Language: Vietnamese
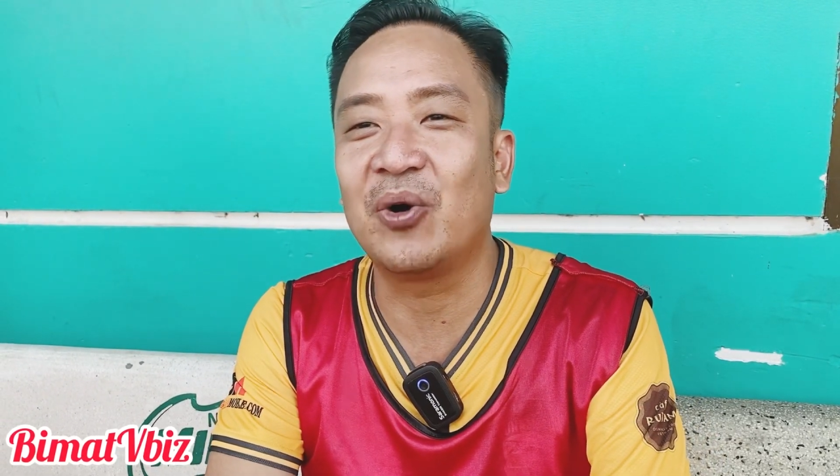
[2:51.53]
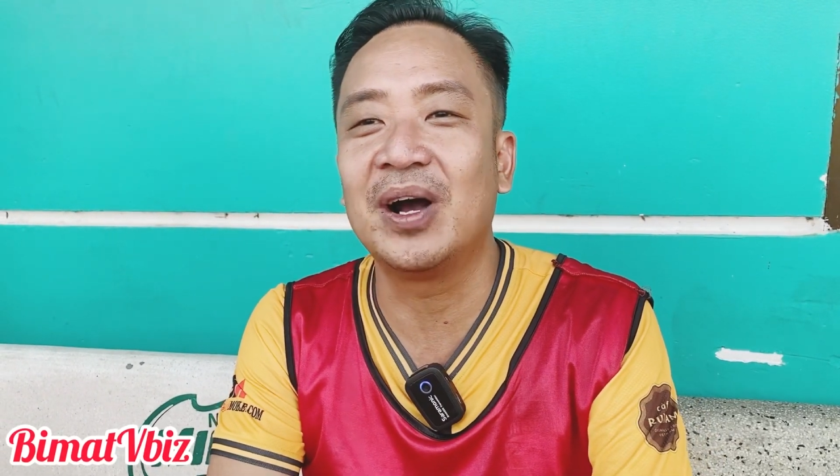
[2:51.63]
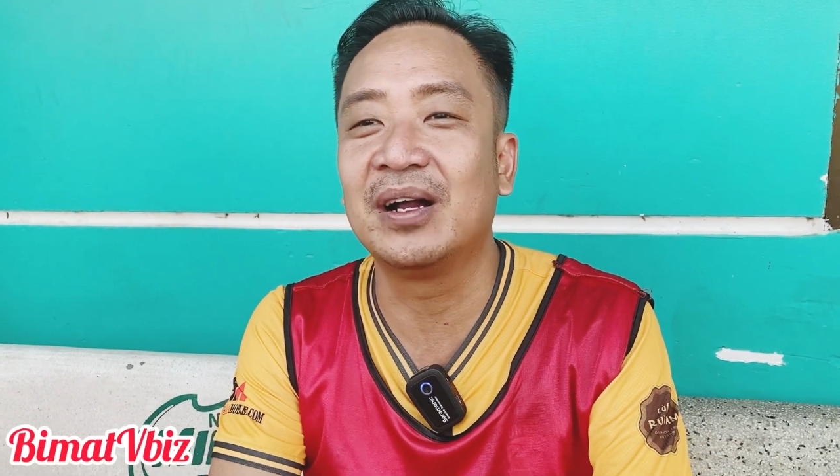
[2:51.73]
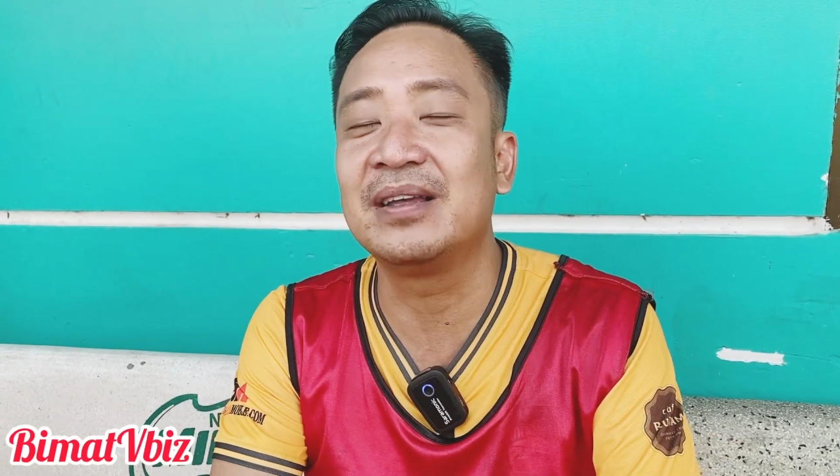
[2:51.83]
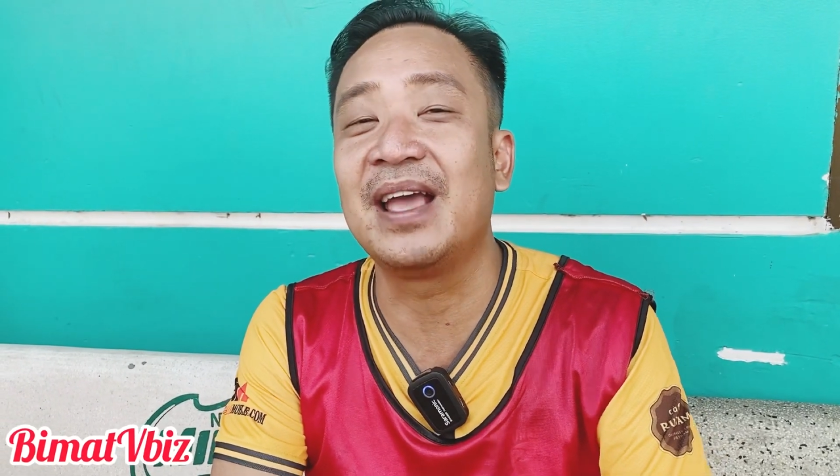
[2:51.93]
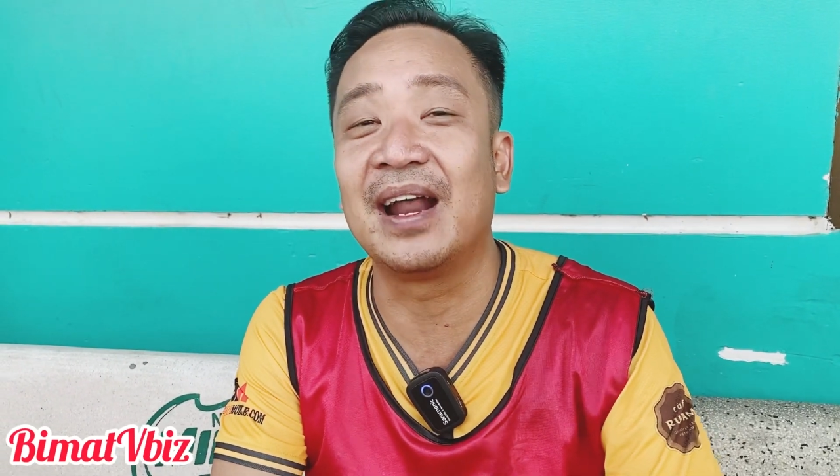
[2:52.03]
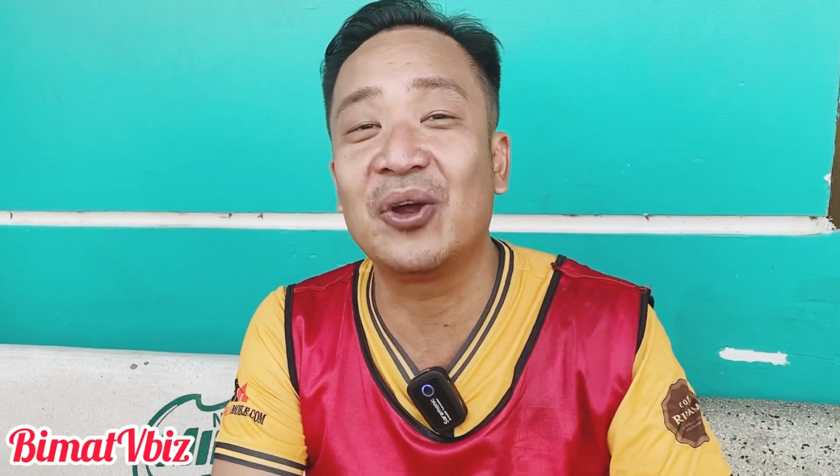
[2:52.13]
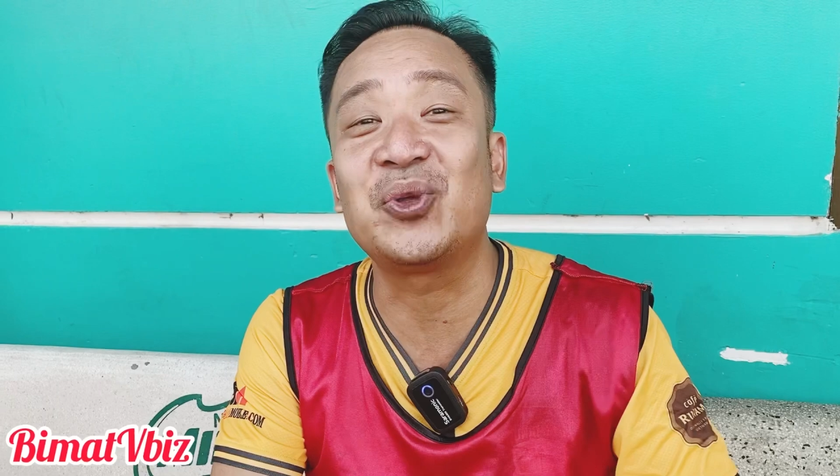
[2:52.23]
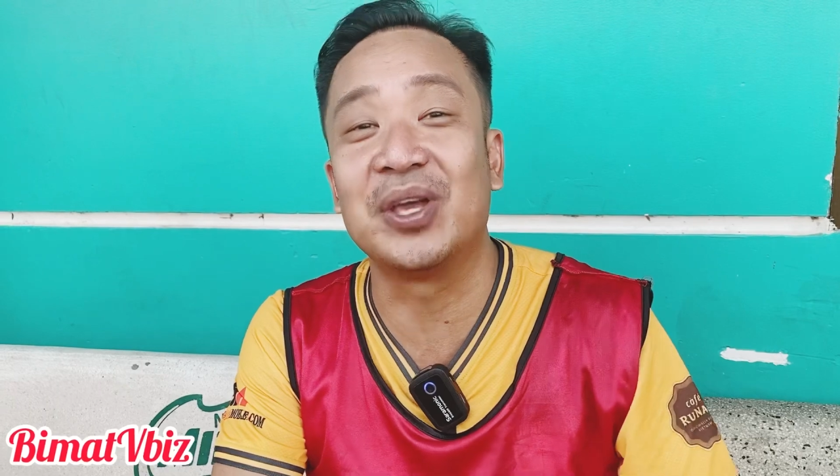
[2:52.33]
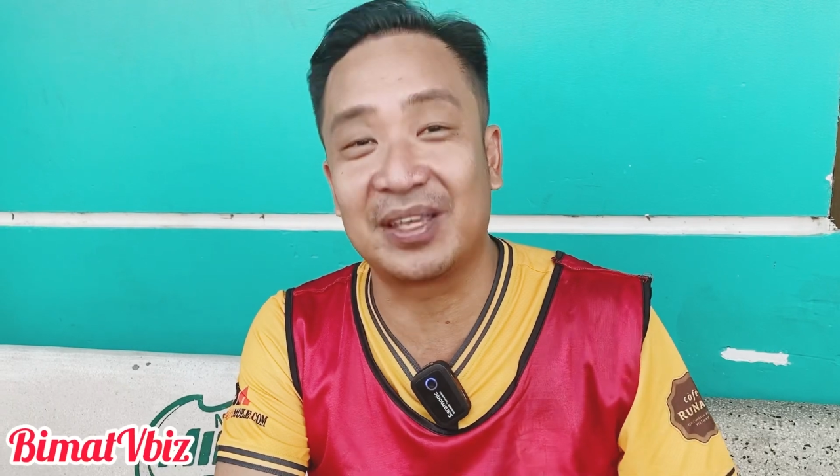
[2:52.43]
hơn nó dễ
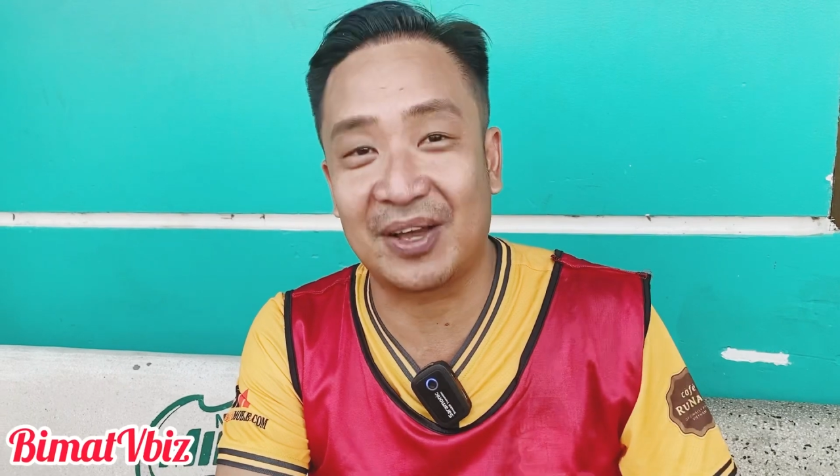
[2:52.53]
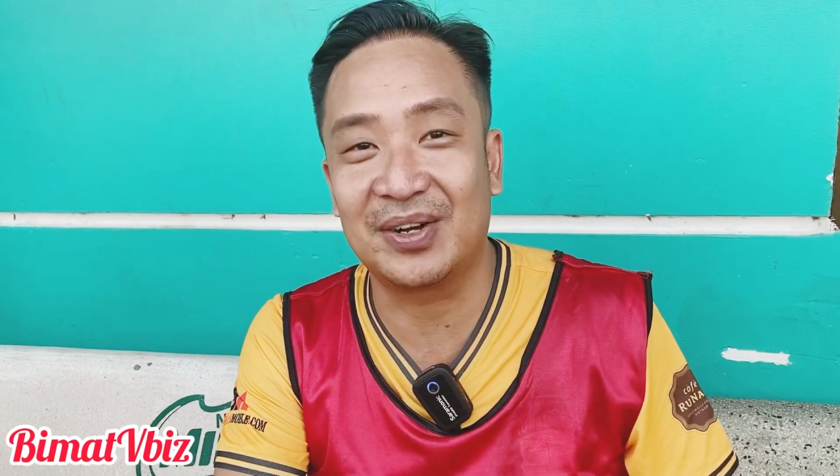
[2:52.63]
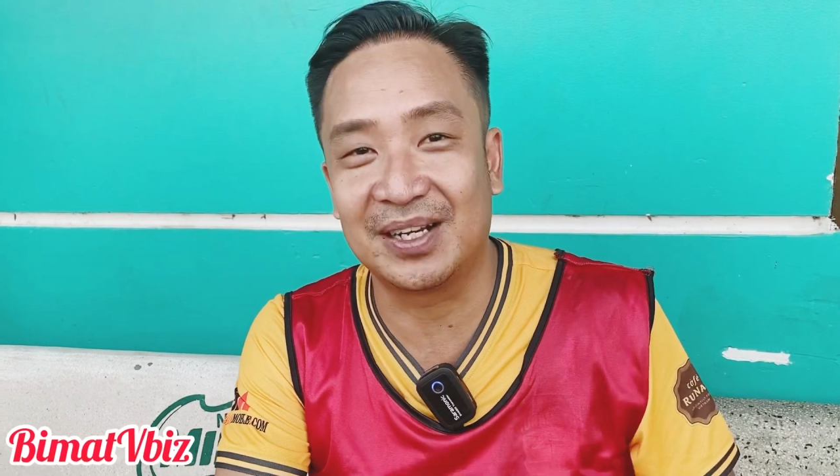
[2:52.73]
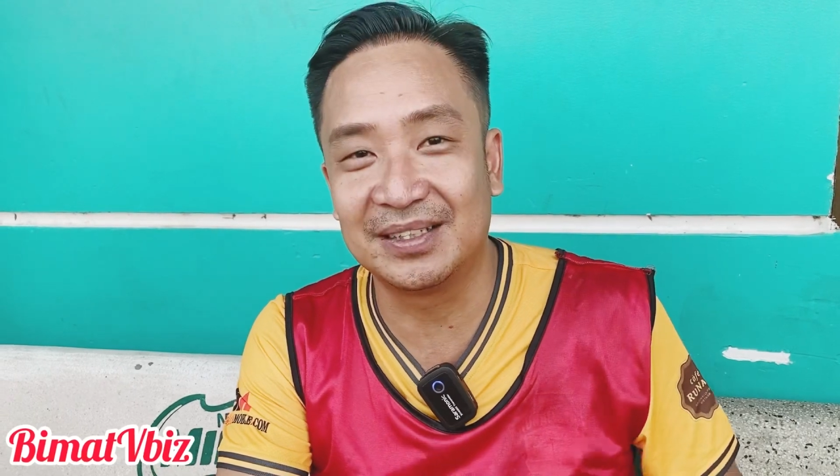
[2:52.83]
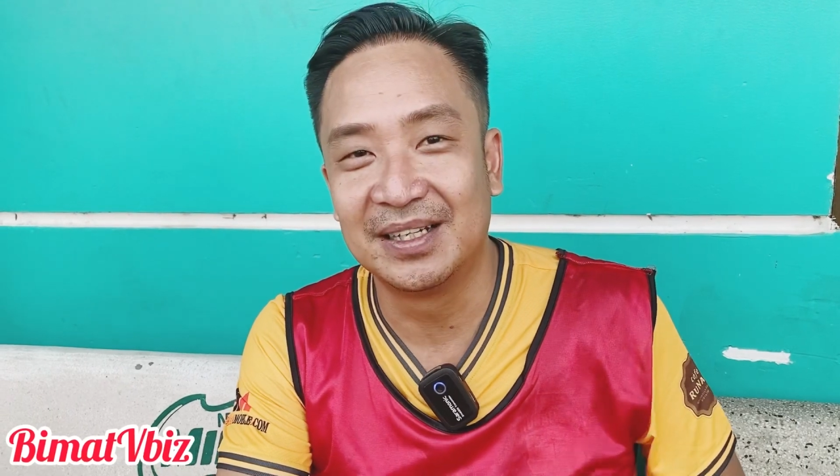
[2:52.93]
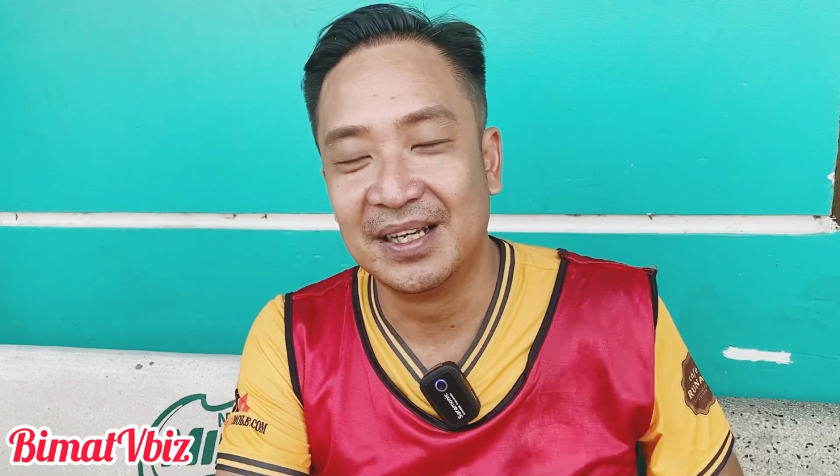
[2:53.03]
nói chuyện nhau hơn